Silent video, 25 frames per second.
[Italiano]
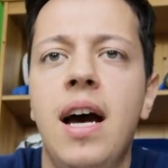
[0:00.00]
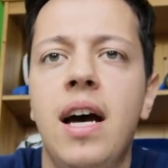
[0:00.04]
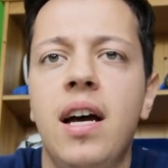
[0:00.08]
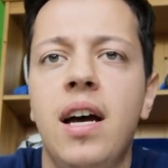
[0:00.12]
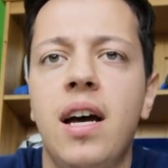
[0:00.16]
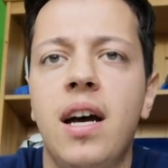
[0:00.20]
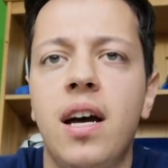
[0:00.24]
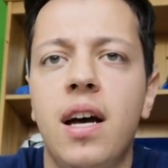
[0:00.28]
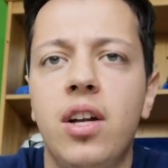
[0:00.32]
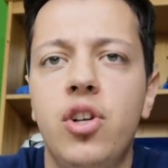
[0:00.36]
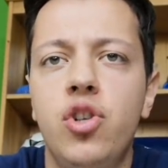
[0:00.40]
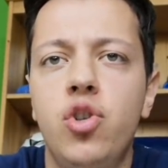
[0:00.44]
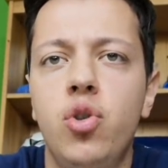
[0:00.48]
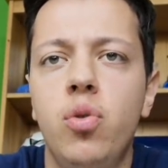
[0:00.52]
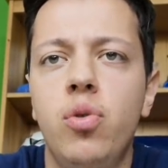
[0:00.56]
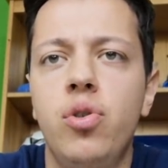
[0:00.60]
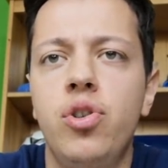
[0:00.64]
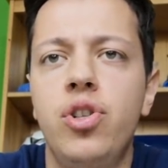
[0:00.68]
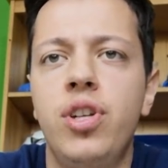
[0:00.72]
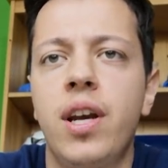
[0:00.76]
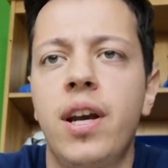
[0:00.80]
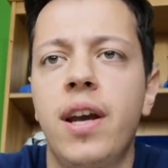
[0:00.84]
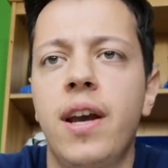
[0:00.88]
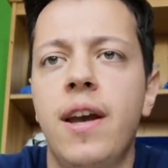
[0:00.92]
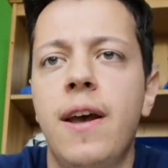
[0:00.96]
a
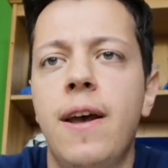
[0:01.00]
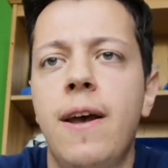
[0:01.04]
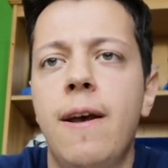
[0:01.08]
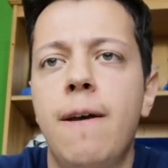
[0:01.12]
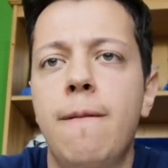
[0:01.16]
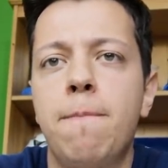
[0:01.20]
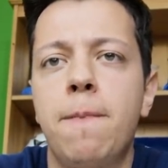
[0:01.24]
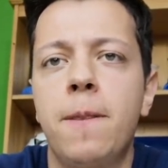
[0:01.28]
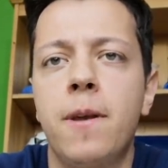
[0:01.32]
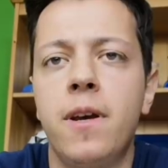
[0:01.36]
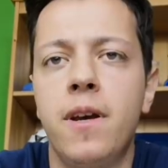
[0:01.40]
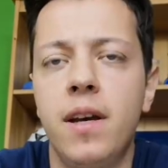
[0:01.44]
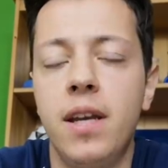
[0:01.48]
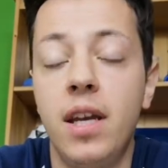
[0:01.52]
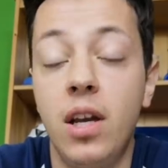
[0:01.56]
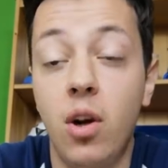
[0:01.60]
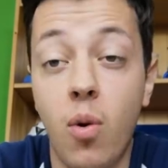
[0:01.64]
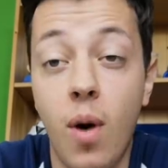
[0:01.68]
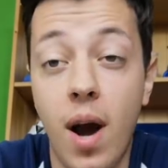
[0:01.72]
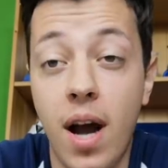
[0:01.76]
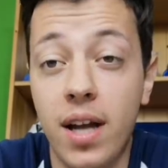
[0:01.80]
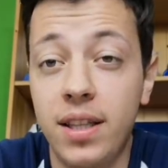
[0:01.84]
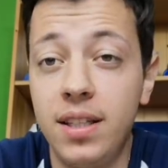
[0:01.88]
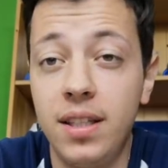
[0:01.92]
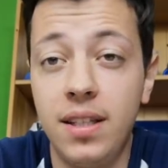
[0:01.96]
raggiungere eh, i
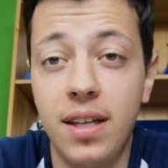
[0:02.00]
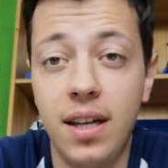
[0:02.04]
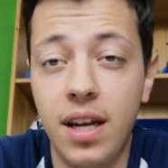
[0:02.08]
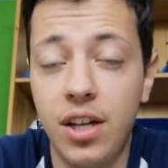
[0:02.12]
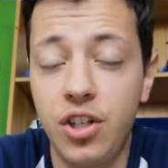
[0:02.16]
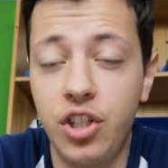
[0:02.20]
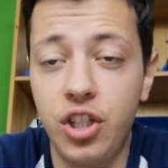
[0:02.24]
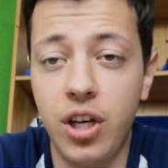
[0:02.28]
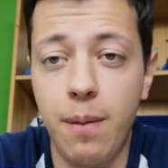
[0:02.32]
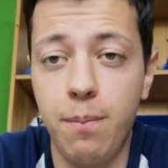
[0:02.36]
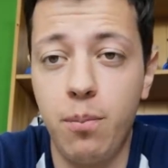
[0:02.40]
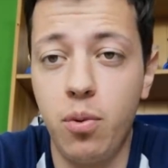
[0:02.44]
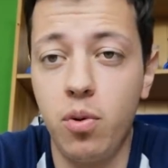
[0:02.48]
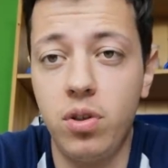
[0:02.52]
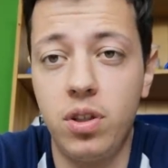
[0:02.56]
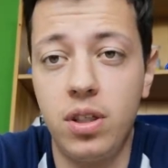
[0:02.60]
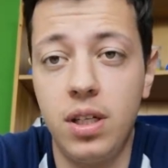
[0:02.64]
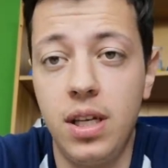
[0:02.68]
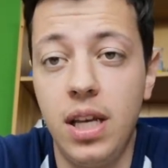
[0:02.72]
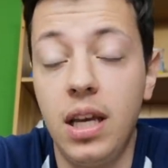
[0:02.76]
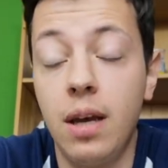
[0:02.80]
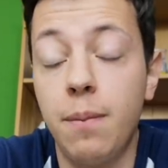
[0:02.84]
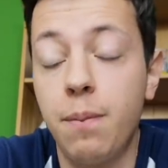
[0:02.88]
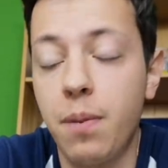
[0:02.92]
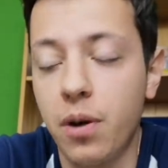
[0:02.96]
quarti della Champions
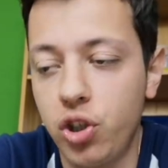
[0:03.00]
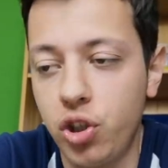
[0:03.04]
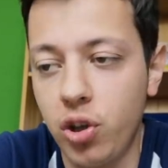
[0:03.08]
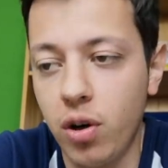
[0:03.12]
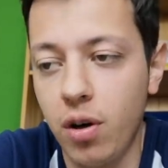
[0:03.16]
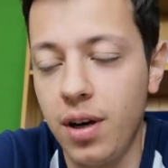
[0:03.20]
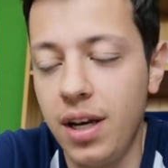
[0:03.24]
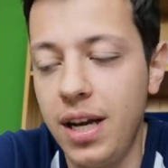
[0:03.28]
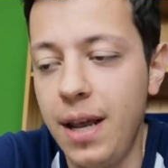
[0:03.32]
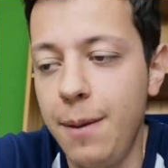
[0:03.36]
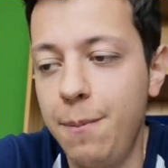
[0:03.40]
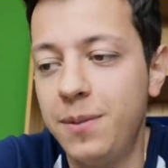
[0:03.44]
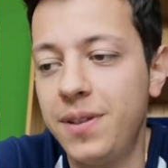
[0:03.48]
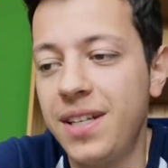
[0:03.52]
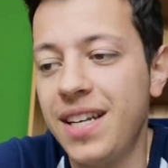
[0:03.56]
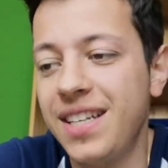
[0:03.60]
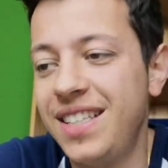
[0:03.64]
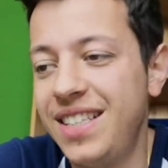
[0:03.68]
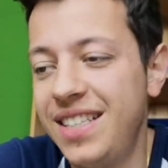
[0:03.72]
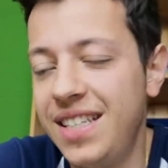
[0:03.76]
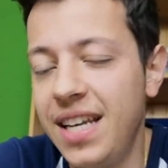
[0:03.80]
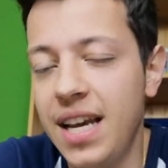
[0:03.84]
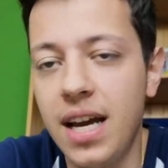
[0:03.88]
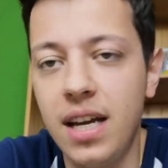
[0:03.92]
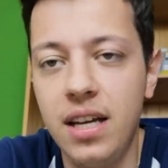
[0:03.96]
League, perciò l'Ipsia
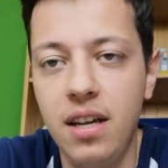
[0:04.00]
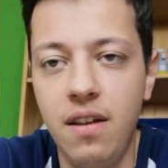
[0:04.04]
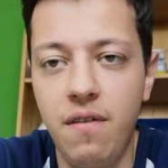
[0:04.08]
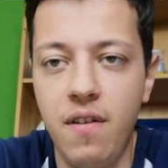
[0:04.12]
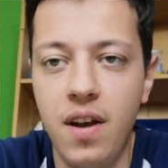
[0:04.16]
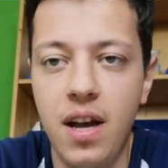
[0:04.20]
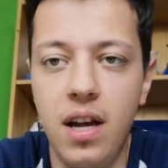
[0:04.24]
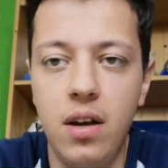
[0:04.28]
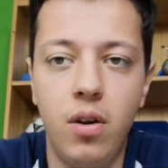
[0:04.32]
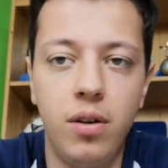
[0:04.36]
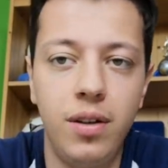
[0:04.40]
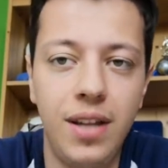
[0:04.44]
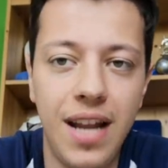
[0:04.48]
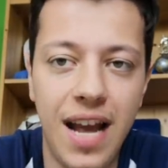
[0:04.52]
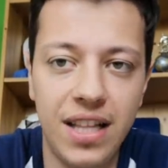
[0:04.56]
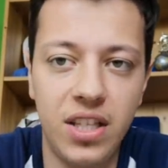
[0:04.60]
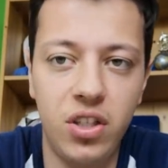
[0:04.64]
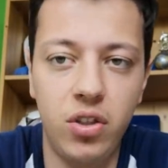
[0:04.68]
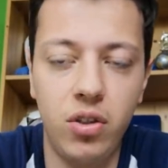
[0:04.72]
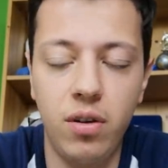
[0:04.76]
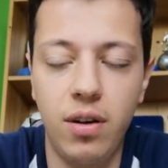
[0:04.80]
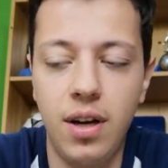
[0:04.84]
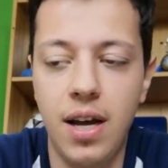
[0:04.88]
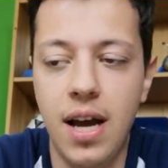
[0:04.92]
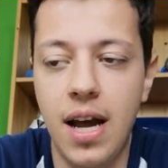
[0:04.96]
sia a livello
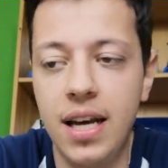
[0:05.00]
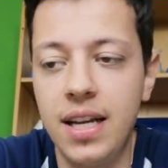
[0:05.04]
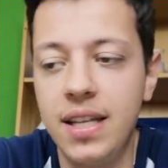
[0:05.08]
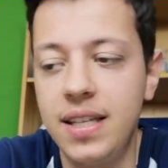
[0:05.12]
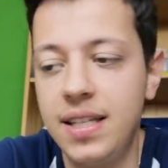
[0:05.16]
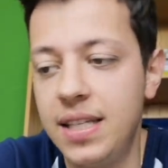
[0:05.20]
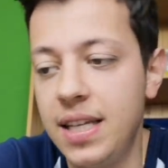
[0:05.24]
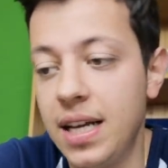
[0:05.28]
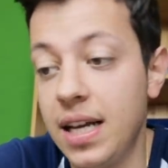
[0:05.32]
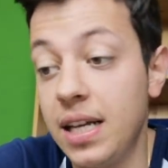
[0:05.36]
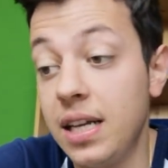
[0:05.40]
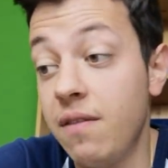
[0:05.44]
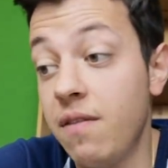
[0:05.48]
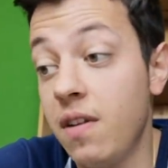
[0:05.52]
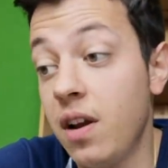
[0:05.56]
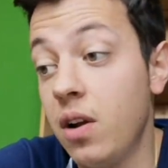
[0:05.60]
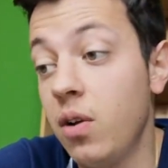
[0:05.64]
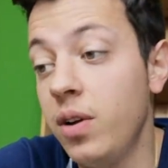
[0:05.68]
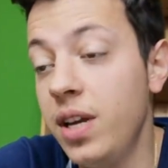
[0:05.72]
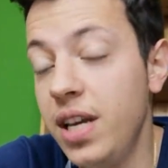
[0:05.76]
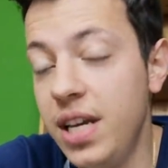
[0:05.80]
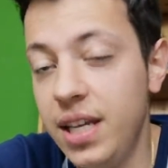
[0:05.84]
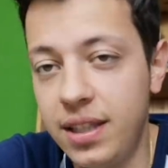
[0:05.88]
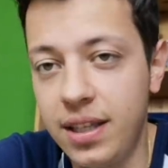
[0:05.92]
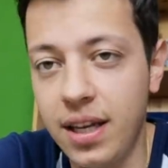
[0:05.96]
nazionale sia a
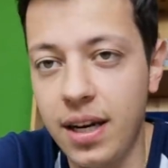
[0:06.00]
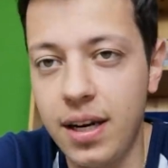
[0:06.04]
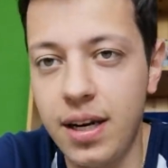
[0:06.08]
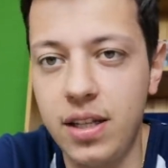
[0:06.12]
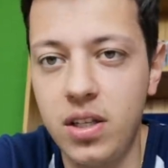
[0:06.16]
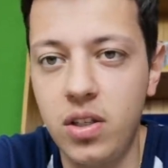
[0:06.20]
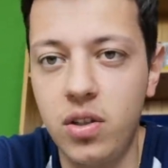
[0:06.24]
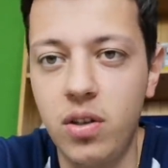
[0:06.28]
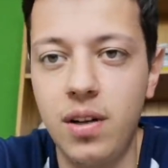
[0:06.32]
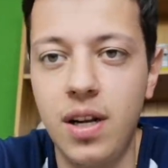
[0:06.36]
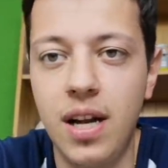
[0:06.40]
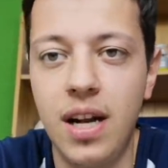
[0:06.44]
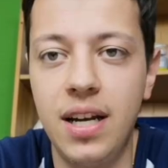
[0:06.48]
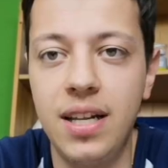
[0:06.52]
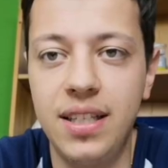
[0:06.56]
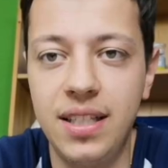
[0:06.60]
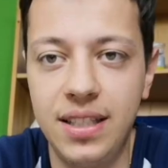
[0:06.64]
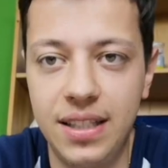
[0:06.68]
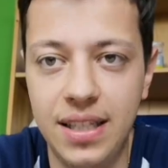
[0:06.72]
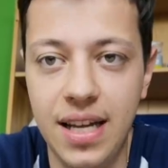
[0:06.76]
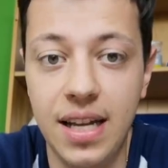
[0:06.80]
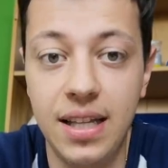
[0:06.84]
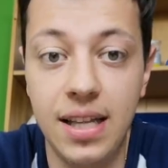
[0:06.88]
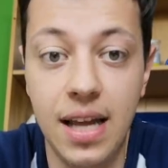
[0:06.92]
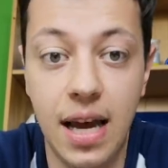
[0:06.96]
livello internazionale
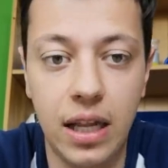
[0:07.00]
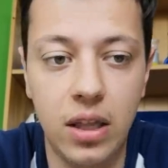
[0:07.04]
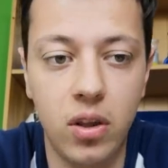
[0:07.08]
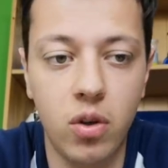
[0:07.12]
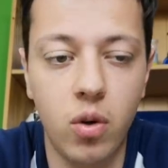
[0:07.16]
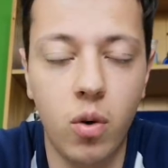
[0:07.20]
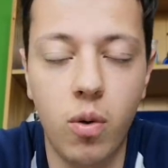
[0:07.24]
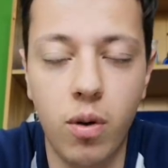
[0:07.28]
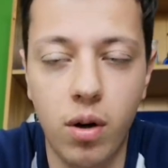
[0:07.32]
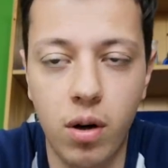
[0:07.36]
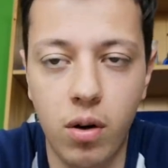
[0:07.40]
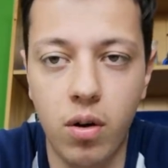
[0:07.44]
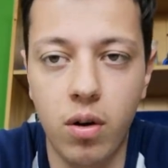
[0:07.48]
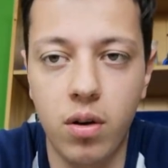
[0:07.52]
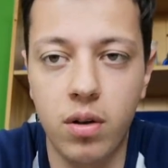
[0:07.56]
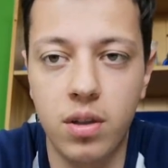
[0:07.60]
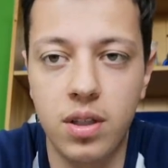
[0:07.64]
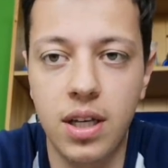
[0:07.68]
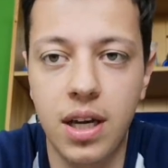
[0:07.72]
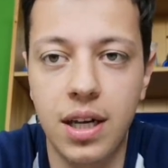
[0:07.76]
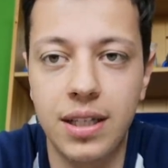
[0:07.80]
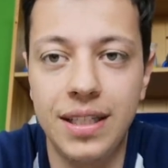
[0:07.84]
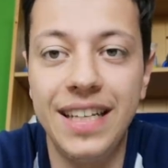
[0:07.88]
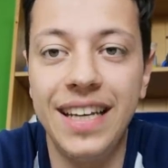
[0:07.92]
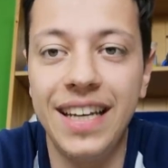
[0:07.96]
sta dando
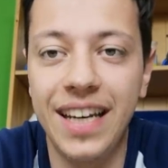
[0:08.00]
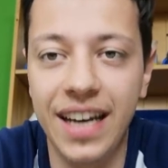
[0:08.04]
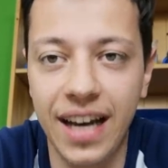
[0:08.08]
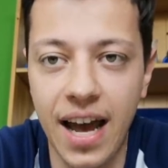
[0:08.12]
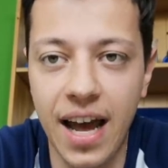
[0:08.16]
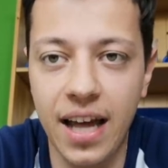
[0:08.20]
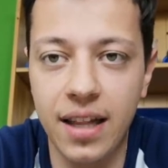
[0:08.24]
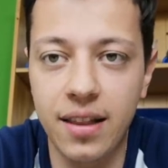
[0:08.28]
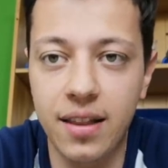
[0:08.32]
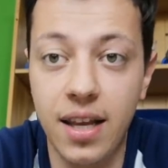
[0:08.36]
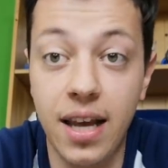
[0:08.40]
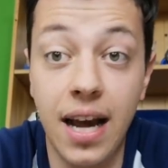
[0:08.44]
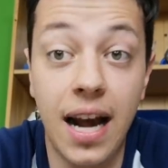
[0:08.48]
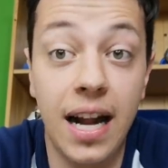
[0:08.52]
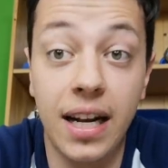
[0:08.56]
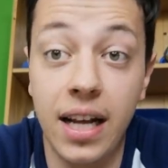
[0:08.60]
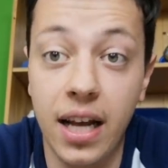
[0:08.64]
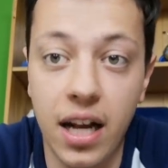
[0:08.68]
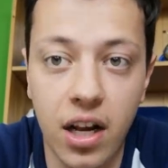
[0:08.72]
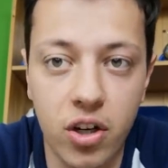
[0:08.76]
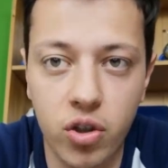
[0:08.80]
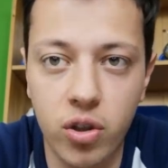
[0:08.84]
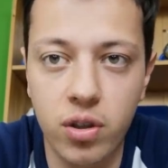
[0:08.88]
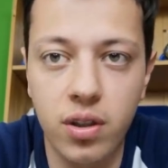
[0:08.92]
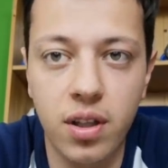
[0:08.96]
qualcosa di grande al
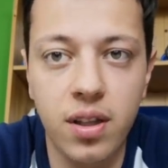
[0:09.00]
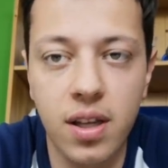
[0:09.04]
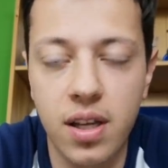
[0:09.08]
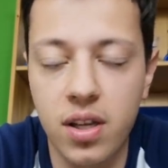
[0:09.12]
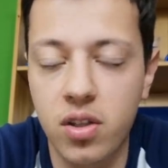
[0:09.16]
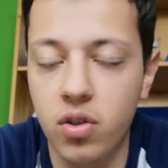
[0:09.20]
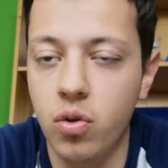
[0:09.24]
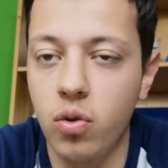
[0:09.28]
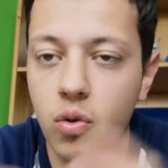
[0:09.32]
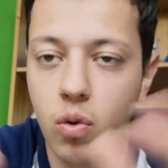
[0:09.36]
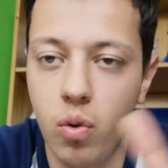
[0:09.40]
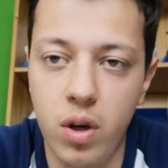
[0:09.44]
calcio tedesco.